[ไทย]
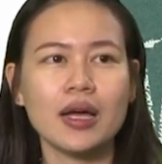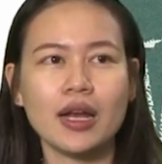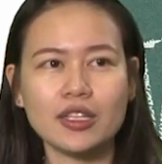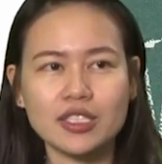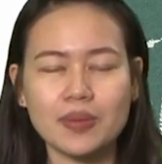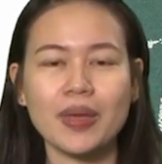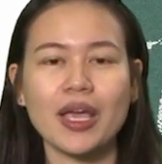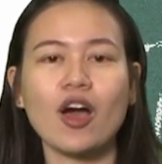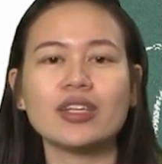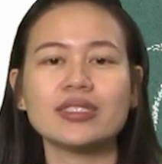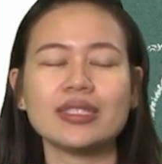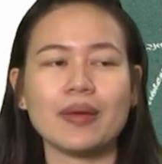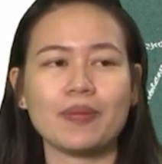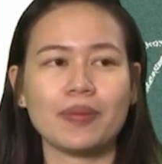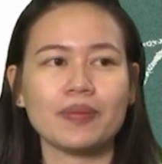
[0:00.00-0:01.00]
เราจะมี คอน
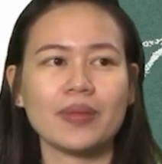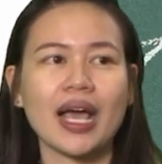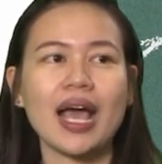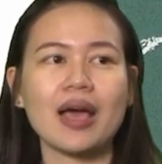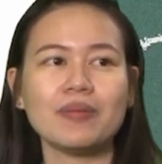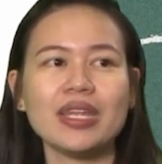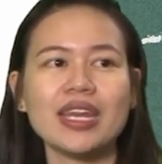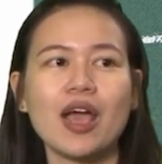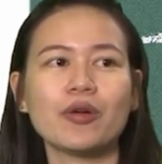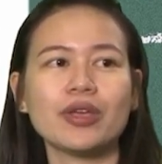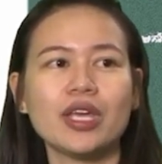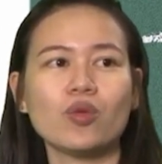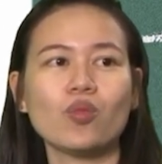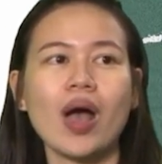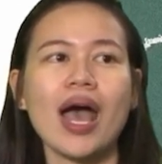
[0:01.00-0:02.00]
เซปต์นะคะ มีแนว
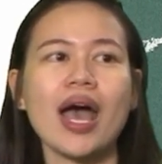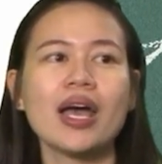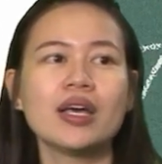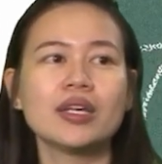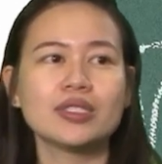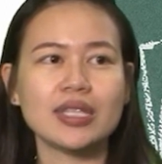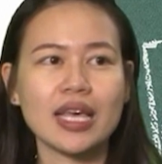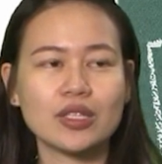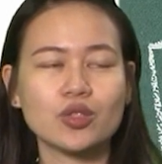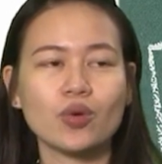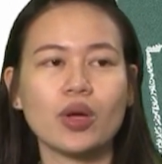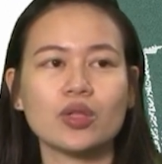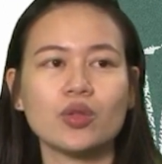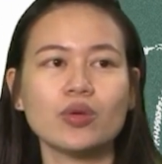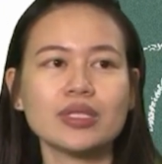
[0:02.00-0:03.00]
คิดว่าเศษ
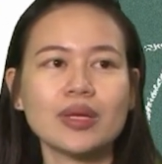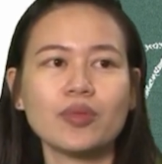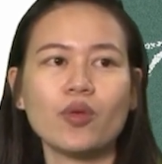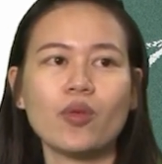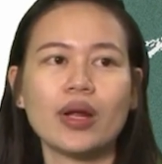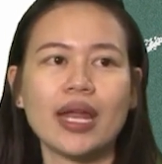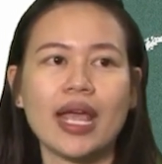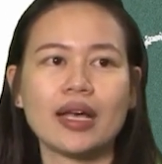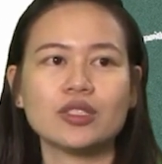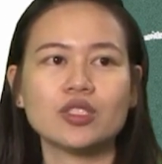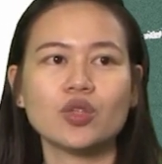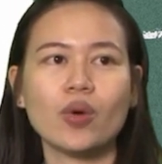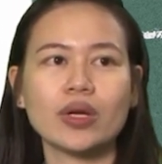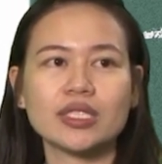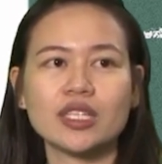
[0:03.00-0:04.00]
ส่วนทุกจำนวนเนี่ย
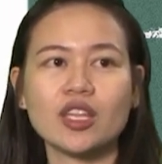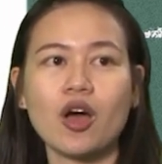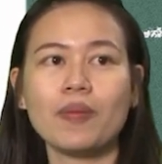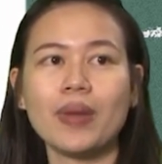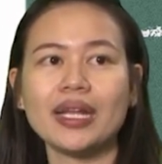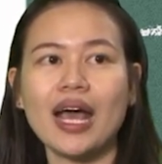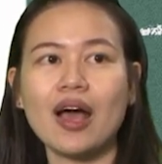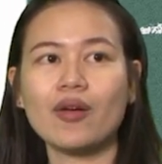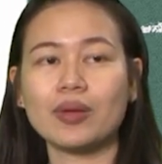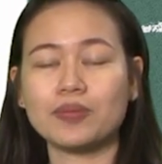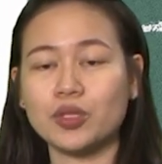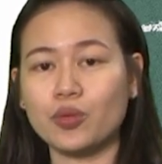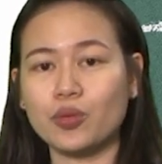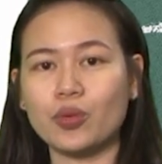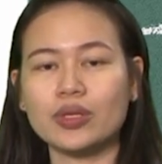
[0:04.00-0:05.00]
ส่วนจะต้องไม่เท่ากั
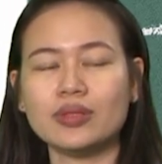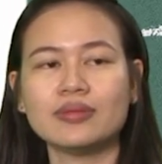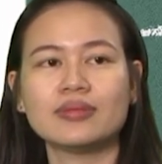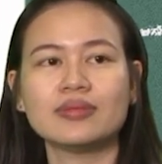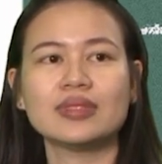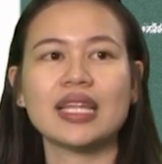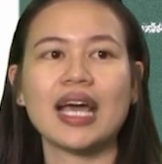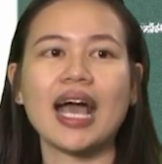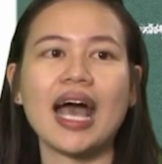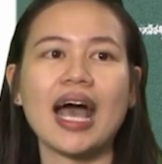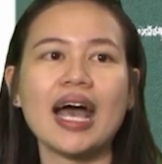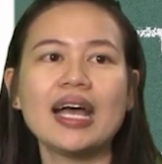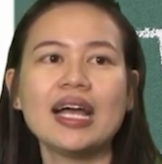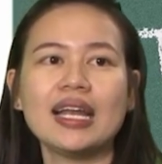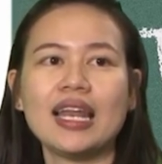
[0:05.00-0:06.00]
บ0นะ
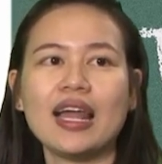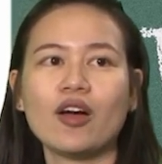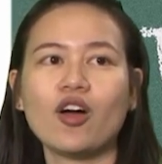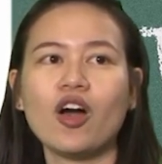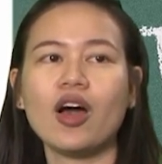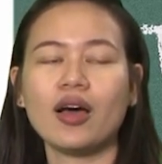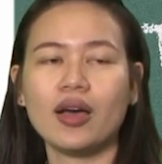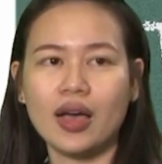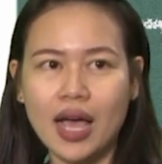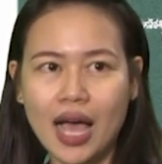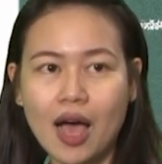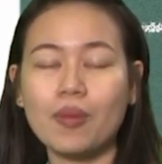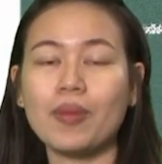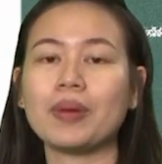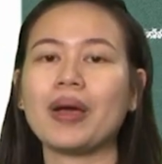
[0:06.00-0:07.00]
คะแล้วก็
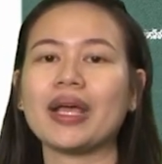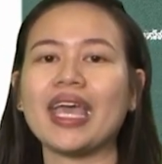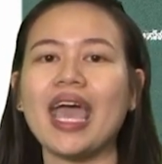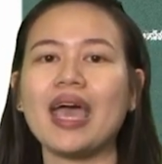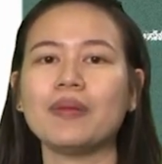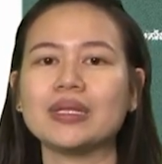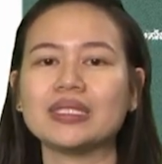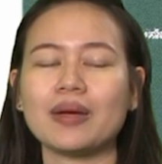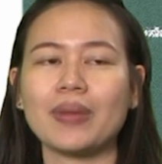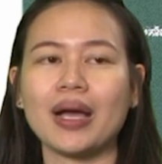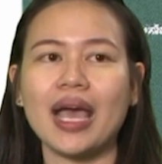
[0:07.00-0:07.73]
เอามันมาแก้เป็น